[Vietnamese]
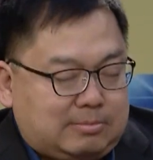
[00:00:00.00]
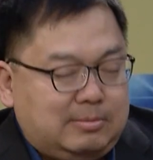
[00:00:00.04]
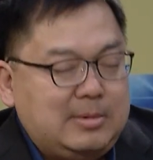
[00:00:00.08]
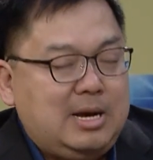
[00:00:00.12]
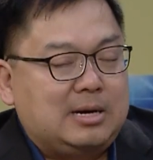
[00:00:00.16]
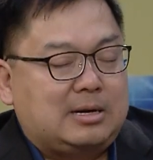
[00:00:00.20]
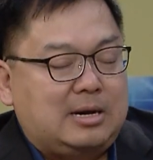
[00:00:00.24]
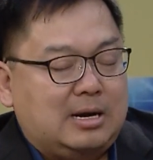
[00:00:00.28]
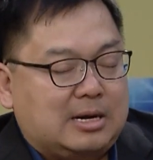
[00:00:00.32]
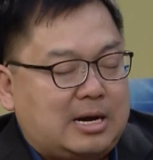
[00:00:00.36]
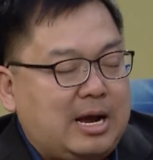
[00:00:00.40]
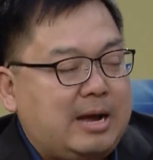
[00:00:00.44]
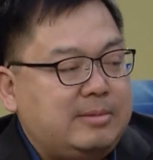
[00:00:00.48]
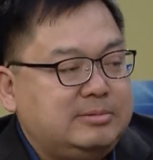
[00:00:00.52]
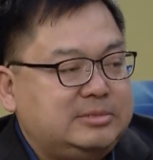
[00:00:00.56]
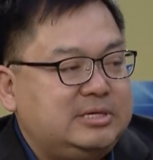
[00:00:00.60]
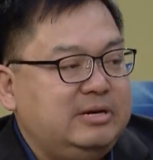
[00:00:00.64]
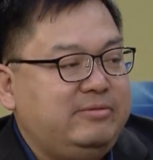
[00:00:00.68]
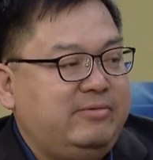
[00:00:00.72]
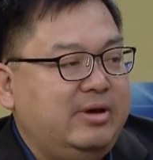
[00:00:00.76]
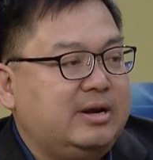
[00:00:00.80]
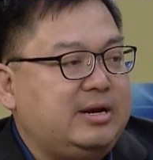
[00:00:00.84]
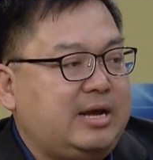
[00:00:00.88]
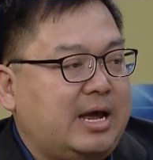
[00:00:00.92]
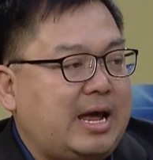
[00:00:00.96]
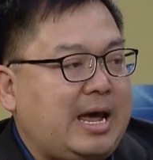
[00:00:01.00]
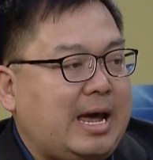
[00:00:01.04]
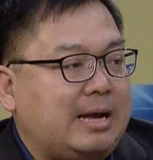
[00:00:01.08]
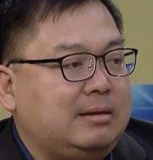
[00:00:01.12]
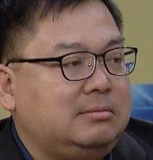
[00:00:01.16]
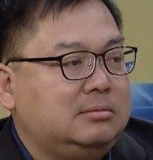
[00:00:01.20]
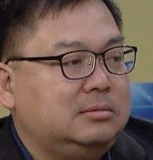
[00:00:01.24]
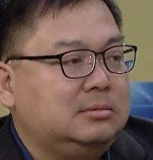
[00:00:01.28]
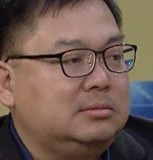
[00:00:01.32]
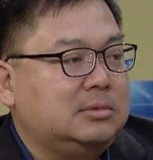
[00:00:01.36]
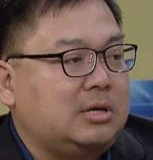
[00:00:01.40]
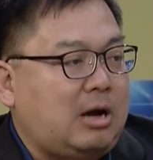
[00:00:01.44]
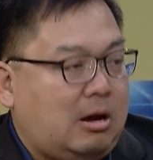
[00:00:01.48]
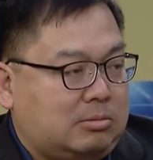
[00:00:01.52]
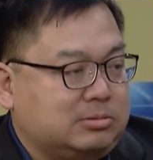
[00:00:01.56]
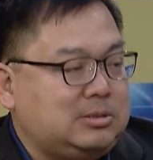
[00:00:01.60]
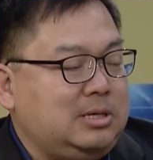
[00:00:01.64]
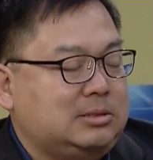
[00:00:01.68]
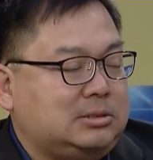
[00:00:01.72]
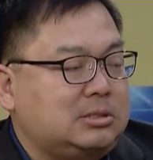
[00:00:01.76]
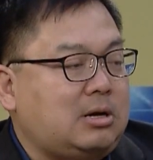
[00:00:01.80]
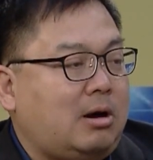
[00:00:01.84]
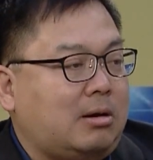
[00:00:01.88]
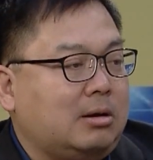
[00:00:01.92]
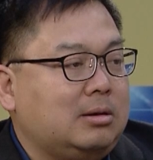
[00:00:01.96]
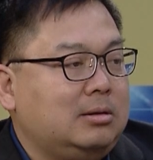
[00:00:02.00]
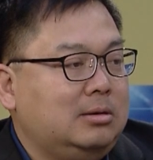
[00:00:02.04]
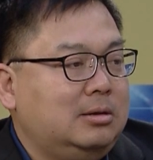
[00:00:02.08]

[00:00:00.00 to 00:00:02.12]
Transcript: biệt là các em sinh viên nghệ an học rất giỏi